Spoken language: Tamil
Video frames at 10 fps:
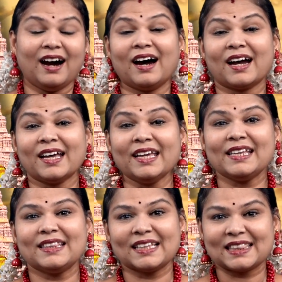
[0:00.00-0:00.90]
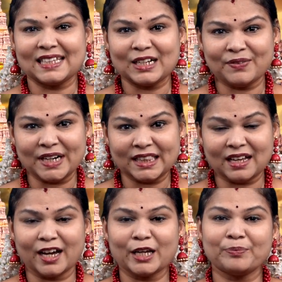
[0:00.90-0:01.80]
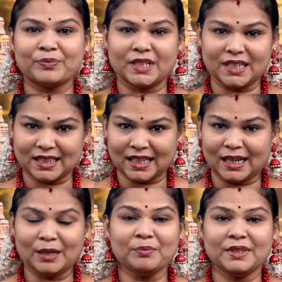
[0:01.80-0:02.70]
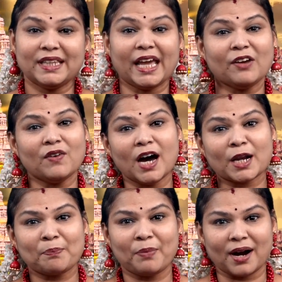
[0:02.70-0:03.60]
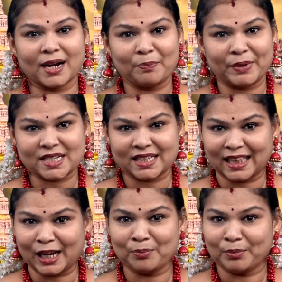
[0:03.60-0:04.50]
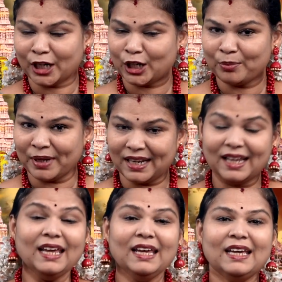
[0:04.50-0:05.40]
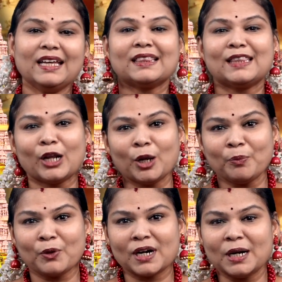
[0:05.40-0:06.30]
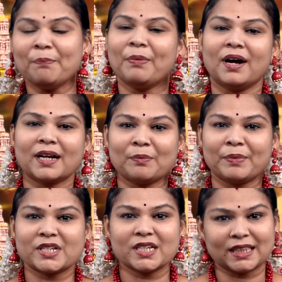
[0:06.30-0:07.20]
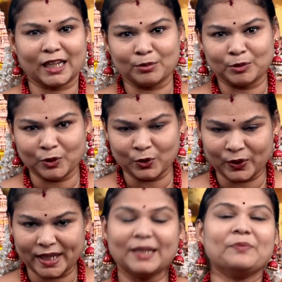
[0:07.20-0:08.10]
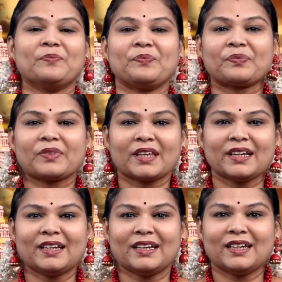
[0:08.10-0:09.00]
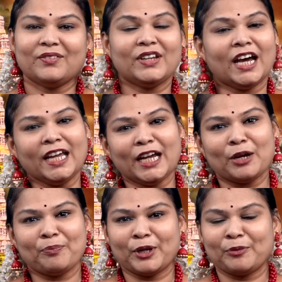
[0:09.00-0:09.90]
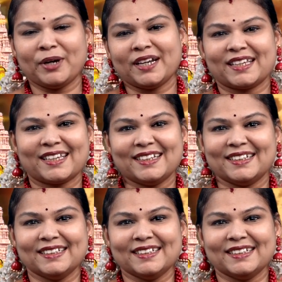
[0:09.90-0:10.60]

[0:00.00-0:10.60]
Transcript: ஆக இந்த திருவழிதாயம் திருத்தலம் தேவார பாடல் பெற்ற தலம் மட்டுமல்ல திருப்புகழ் பாடல் பெற்ற தலமும் கூட விநாயக பெருமானுக்கு